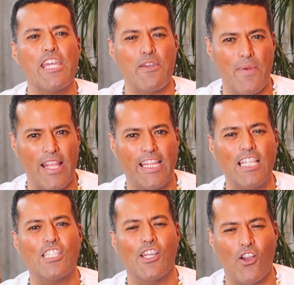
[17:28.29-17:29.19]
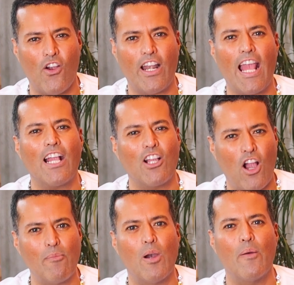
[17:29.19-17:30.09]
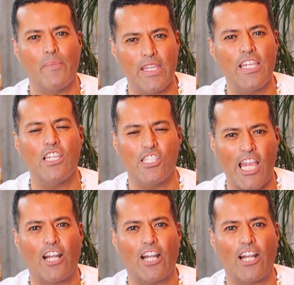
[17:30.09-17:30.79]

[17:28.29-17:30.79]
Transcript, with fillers: y vete chingona como mi